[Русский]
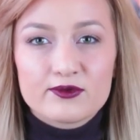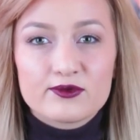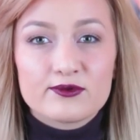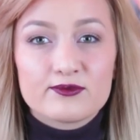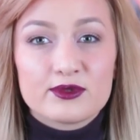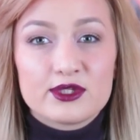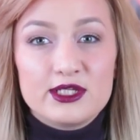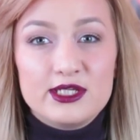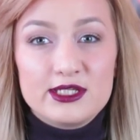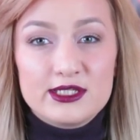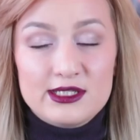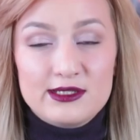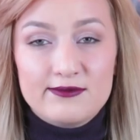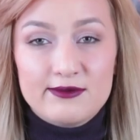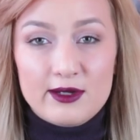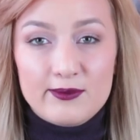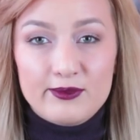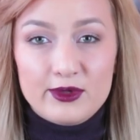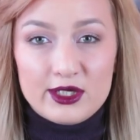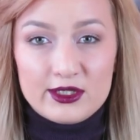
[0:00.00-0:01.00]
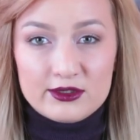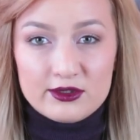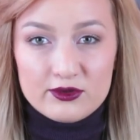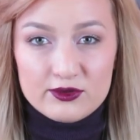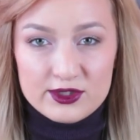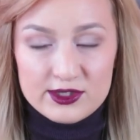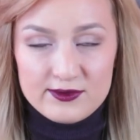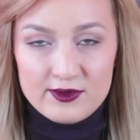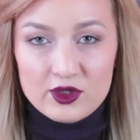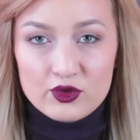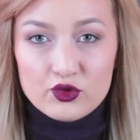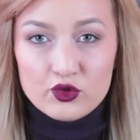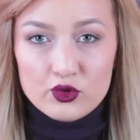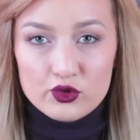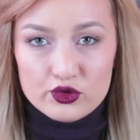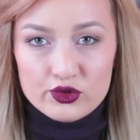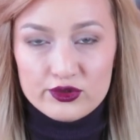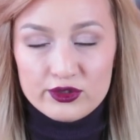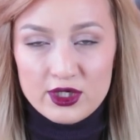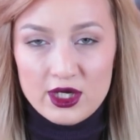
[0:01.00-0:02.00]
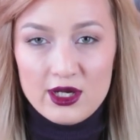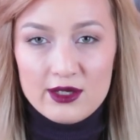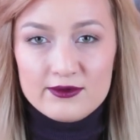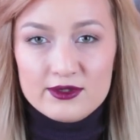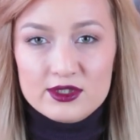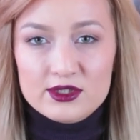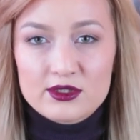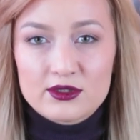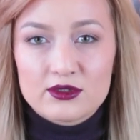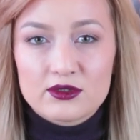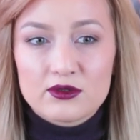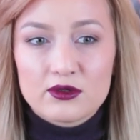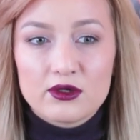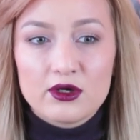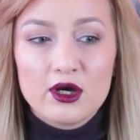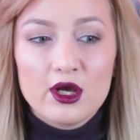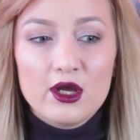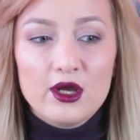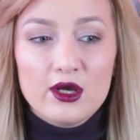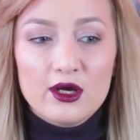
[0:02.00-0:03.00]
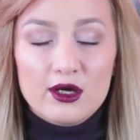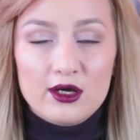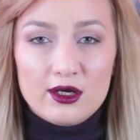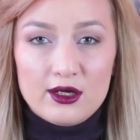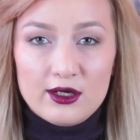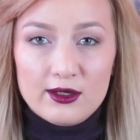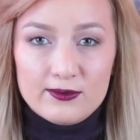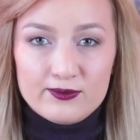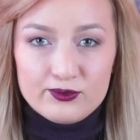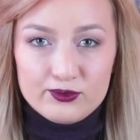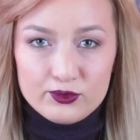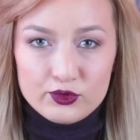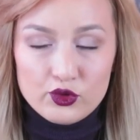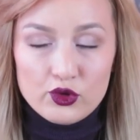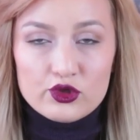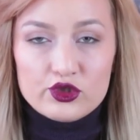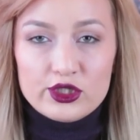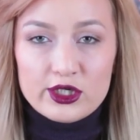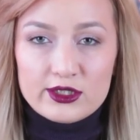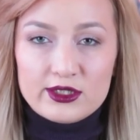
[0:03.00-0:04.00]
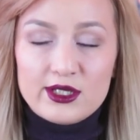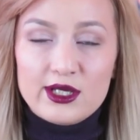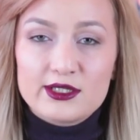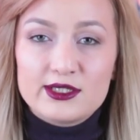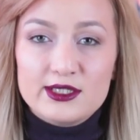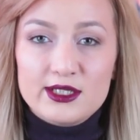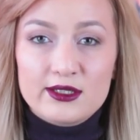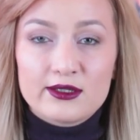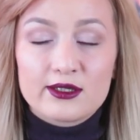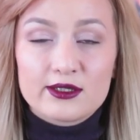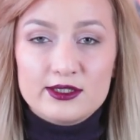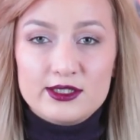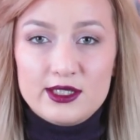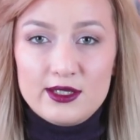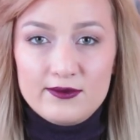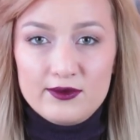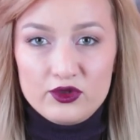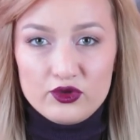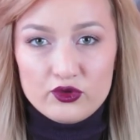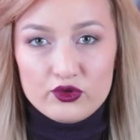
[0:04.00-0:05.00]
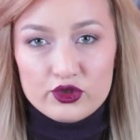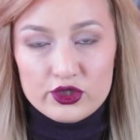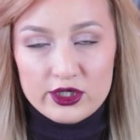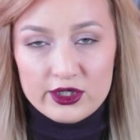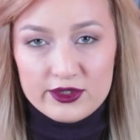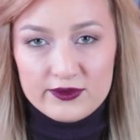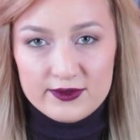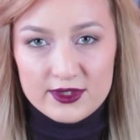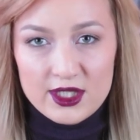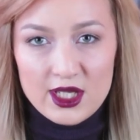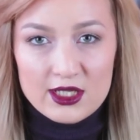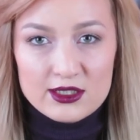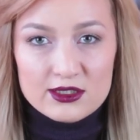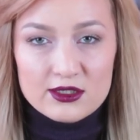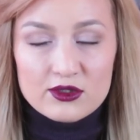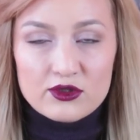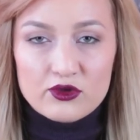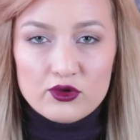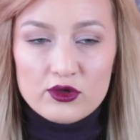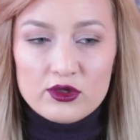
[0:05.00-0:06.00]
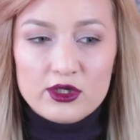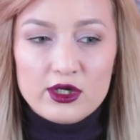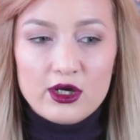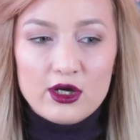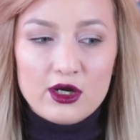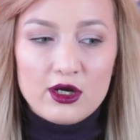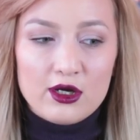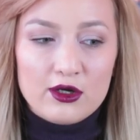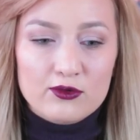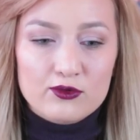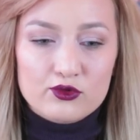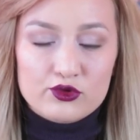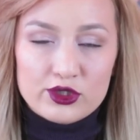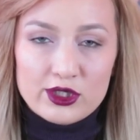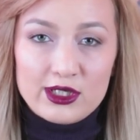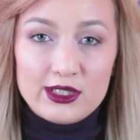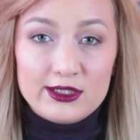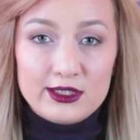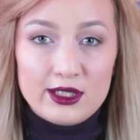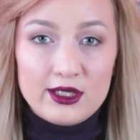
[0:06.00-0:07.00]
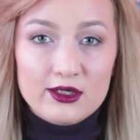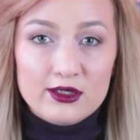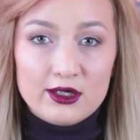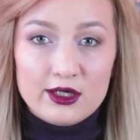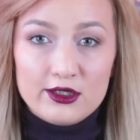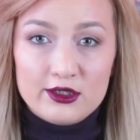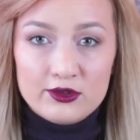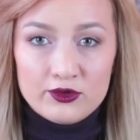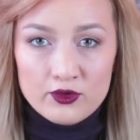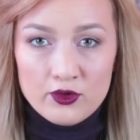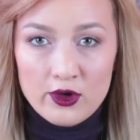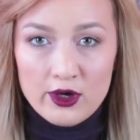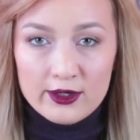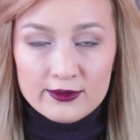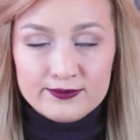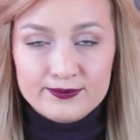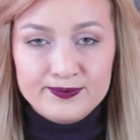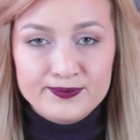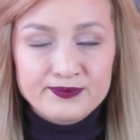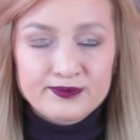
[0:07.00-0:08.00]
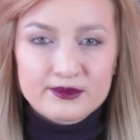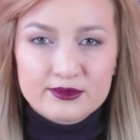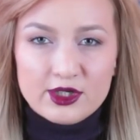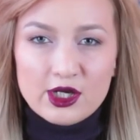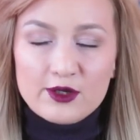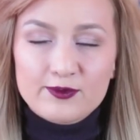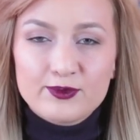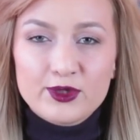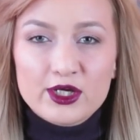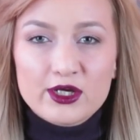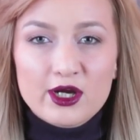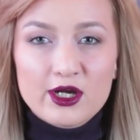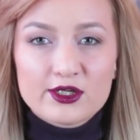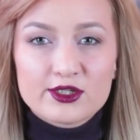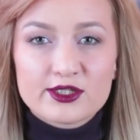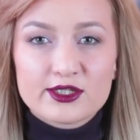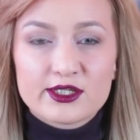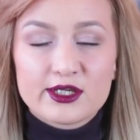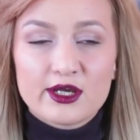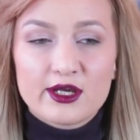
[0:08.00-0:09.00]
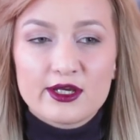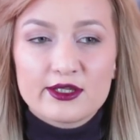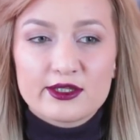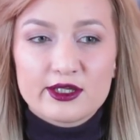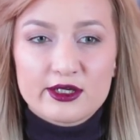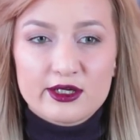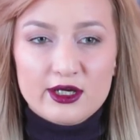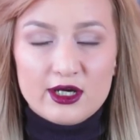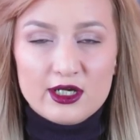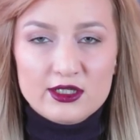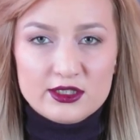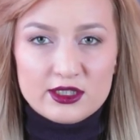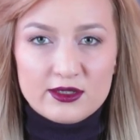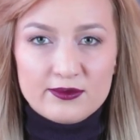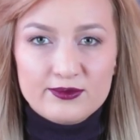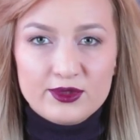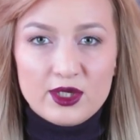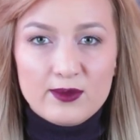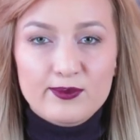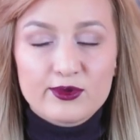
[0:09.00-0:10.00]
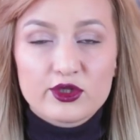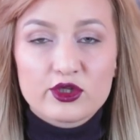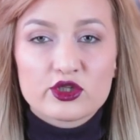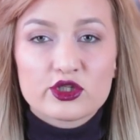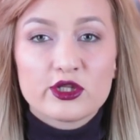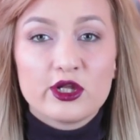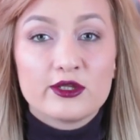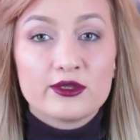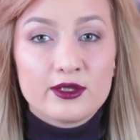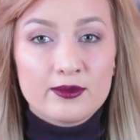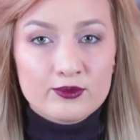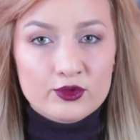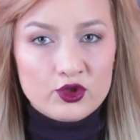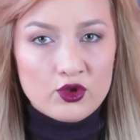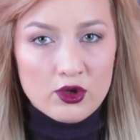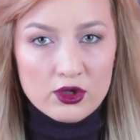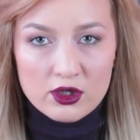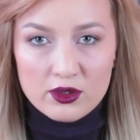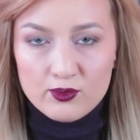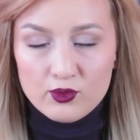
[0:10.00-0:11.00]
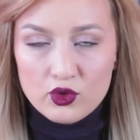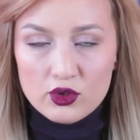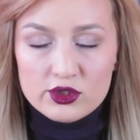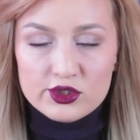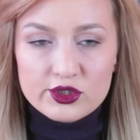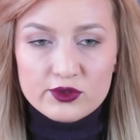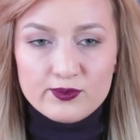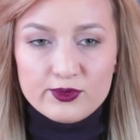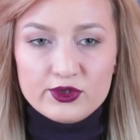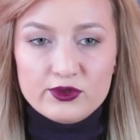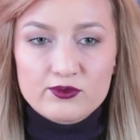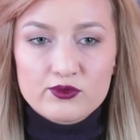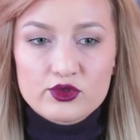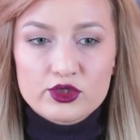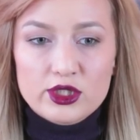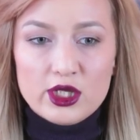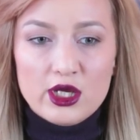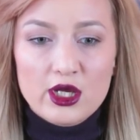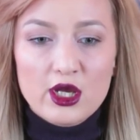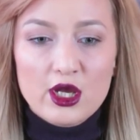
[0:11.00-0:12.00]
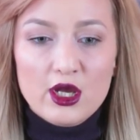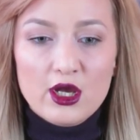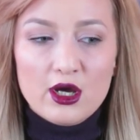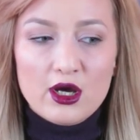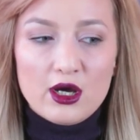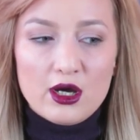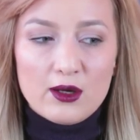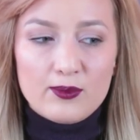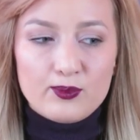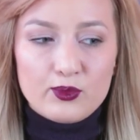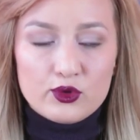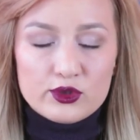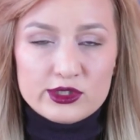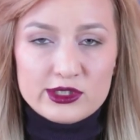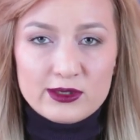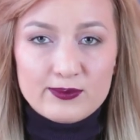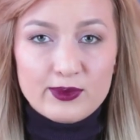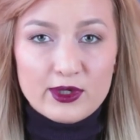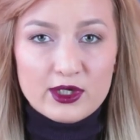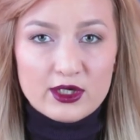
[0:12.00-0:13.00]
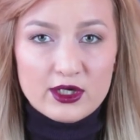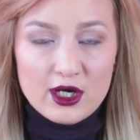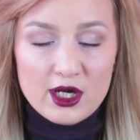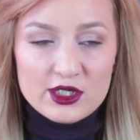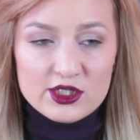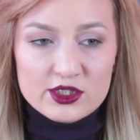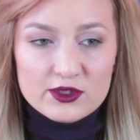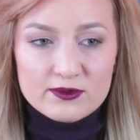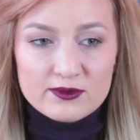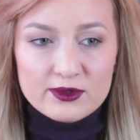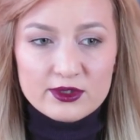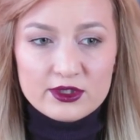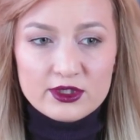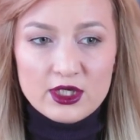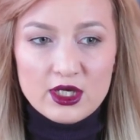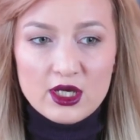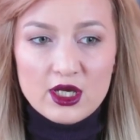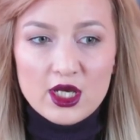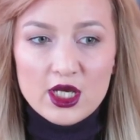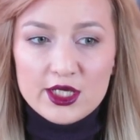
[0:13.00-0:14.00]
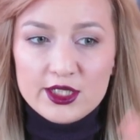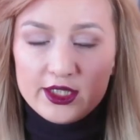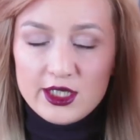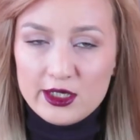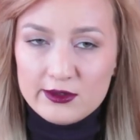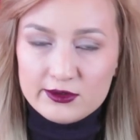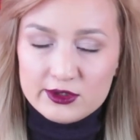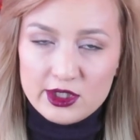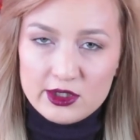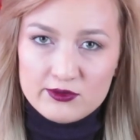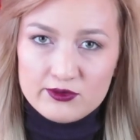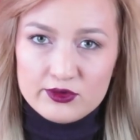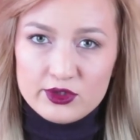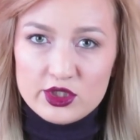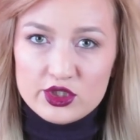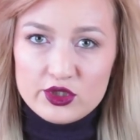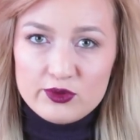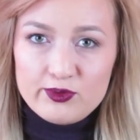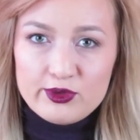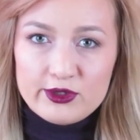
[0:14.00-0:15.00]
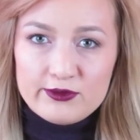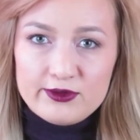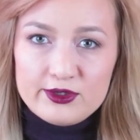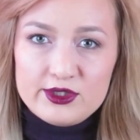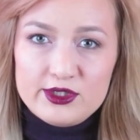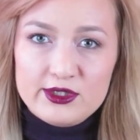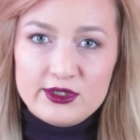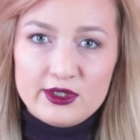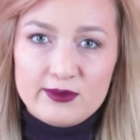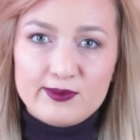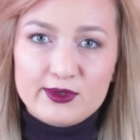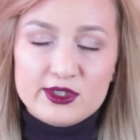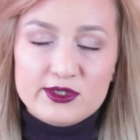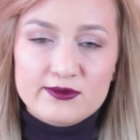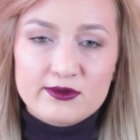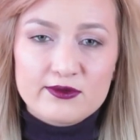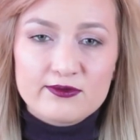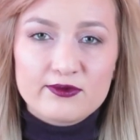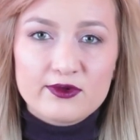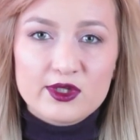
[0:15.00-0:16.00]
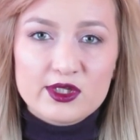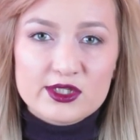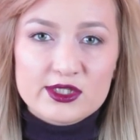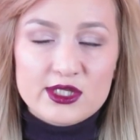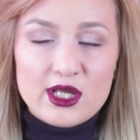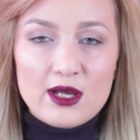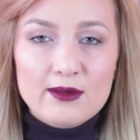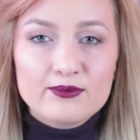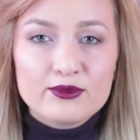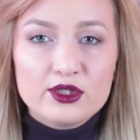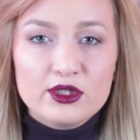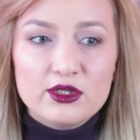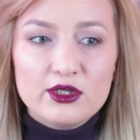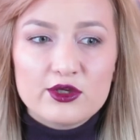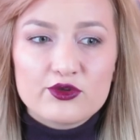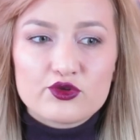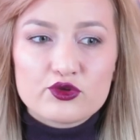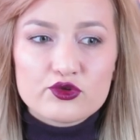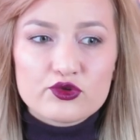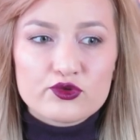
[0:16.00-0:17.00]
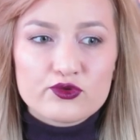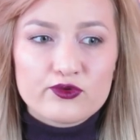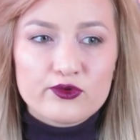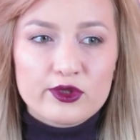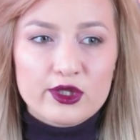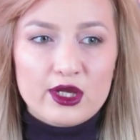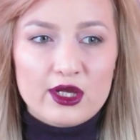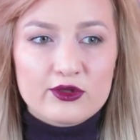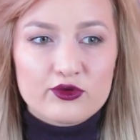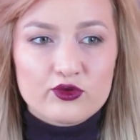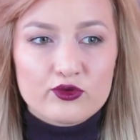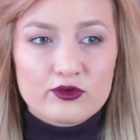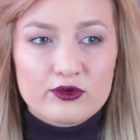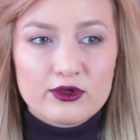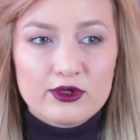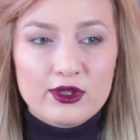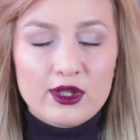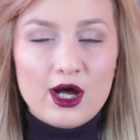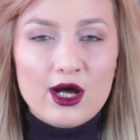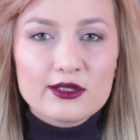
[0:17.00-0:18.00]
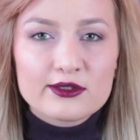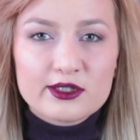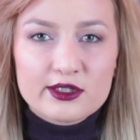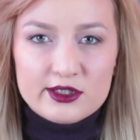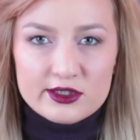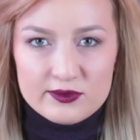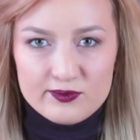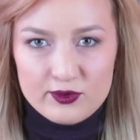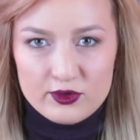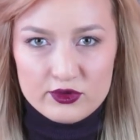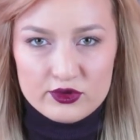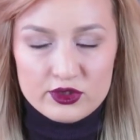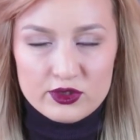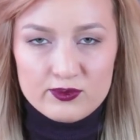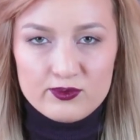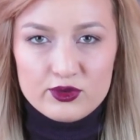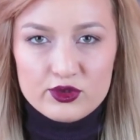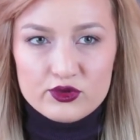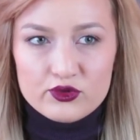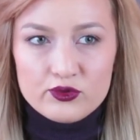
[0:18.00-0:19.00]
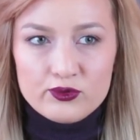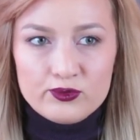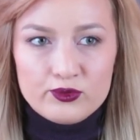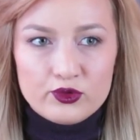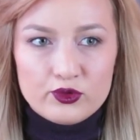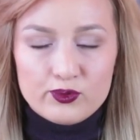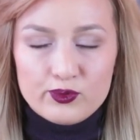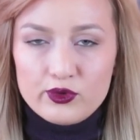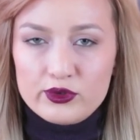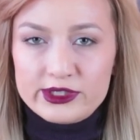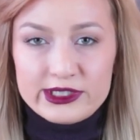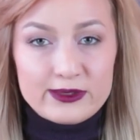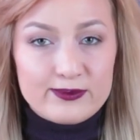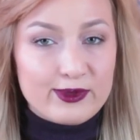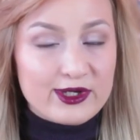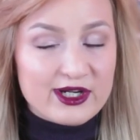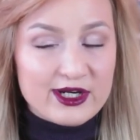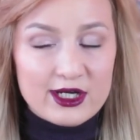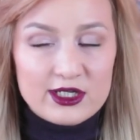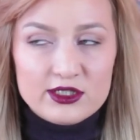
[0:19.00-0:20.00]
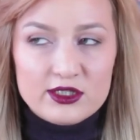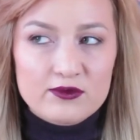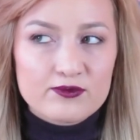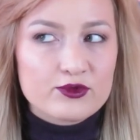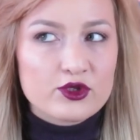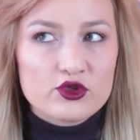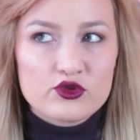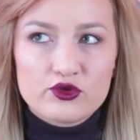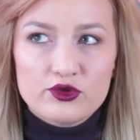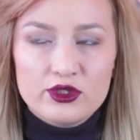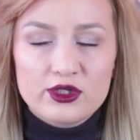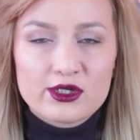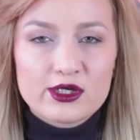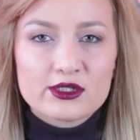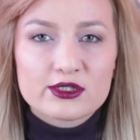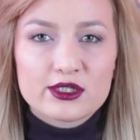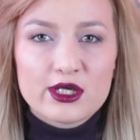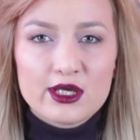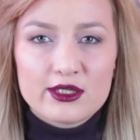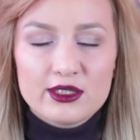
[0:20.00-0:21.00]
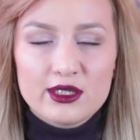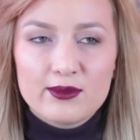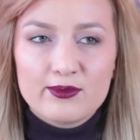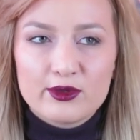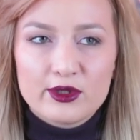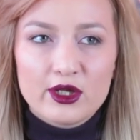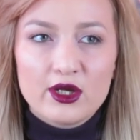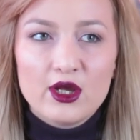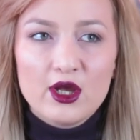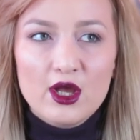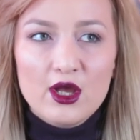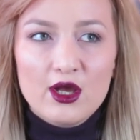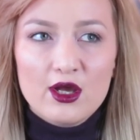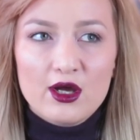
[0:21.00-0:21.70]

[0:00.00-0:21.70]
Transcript: В общем-то, если вам этот цвет тоже нравится, то э, тоже это оттенок 9.12, только уже линейка Иноа как мне кажется, эта краска мне подошла намного больше, потому что а, после покрашивания я вот так вот даже проводила по своим волосам, и я чувствовала эту гладкость просто безумную. После покраски мне еще никогда не было